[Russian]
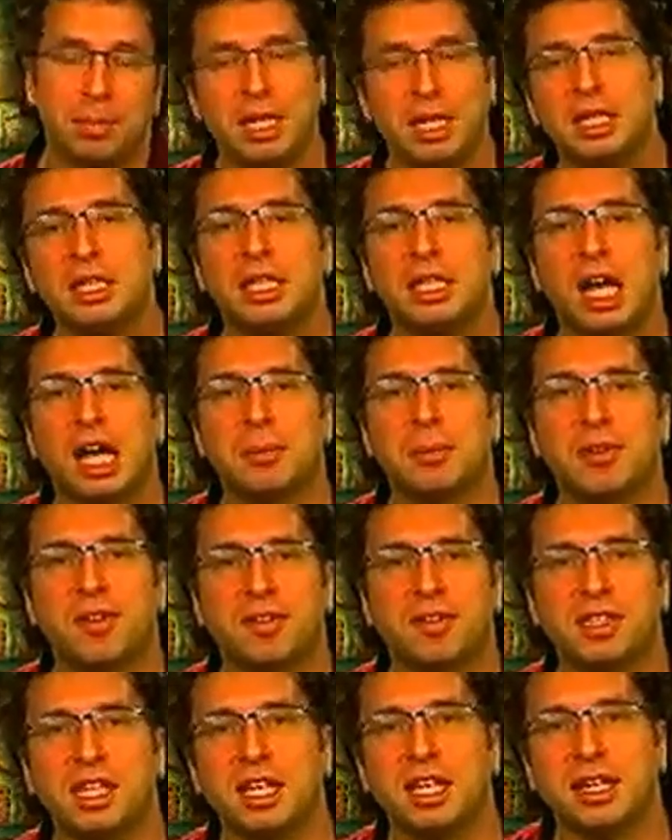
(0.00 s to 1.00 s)
Перед нами
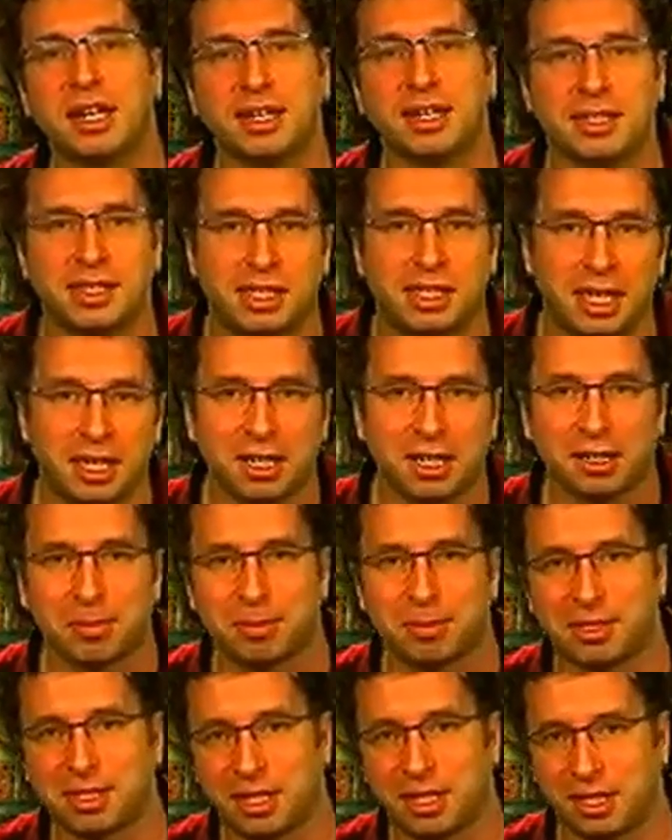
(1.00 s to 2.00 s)
во всей красе,
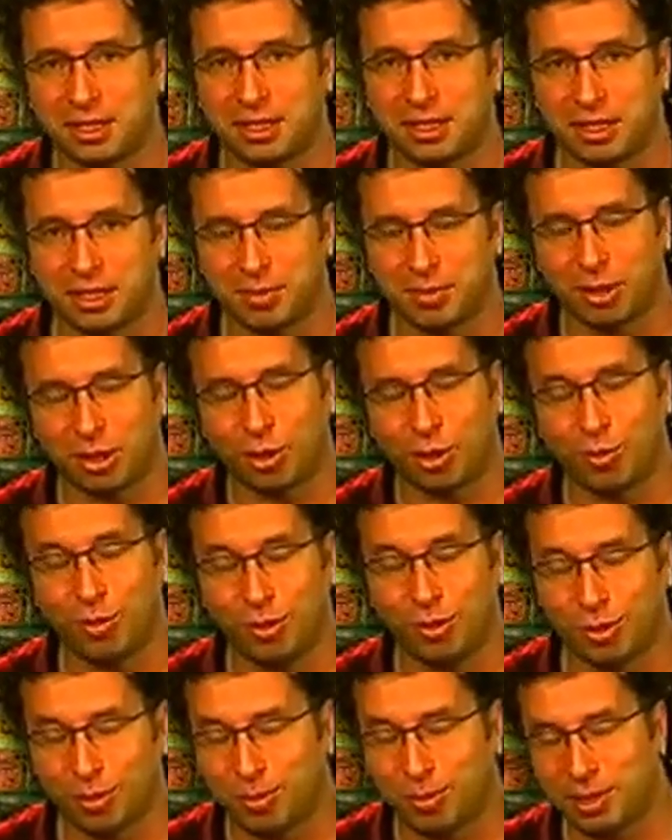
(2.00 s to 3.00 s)
как писал один из моих
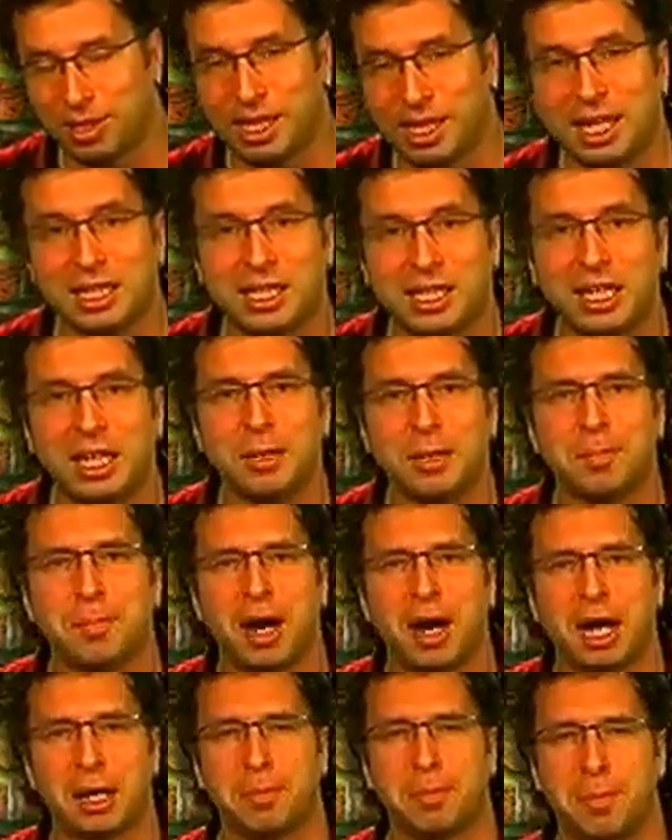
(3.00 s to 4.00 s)
любимых писателей,
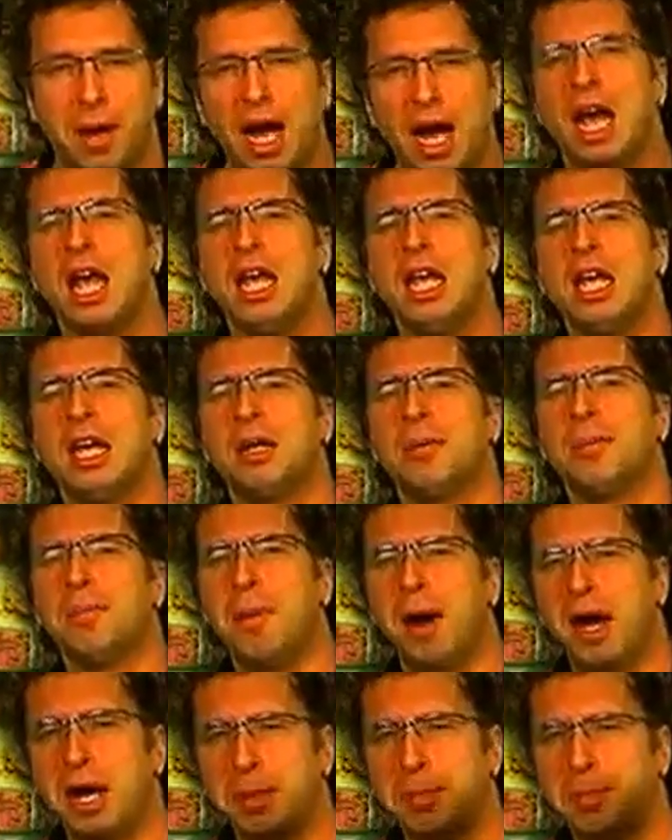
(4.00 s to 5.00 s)
борьба
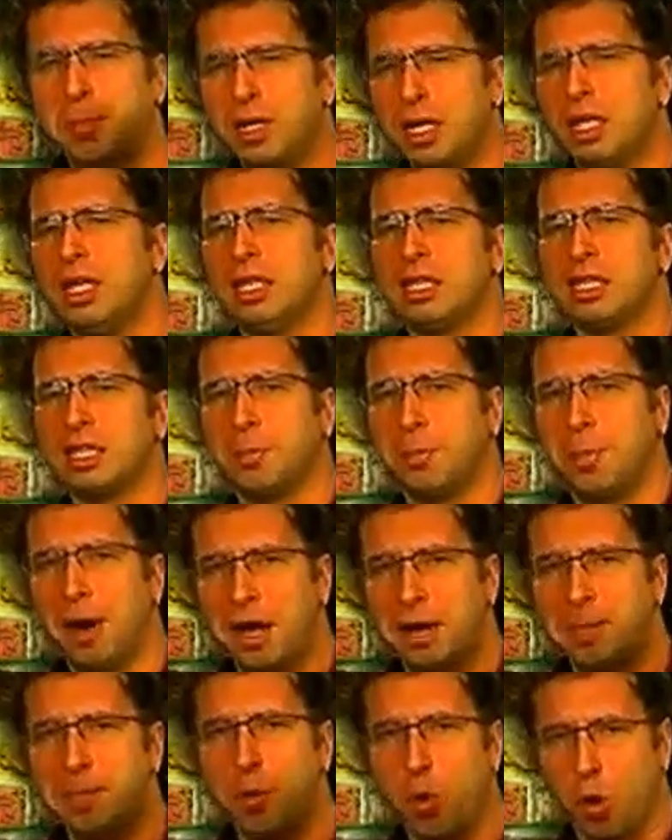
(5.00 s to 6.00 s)
борьбы с
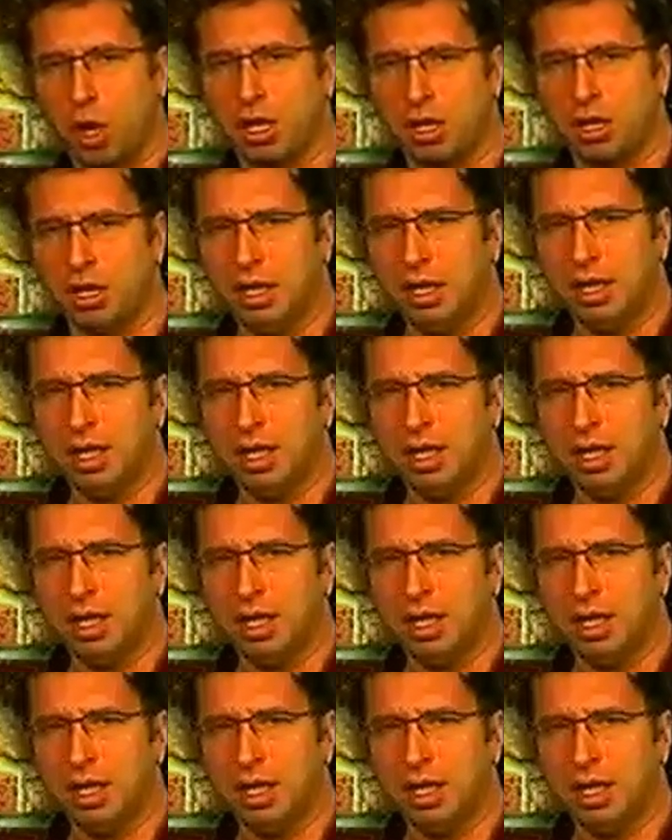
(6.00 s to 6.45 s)
борьбой.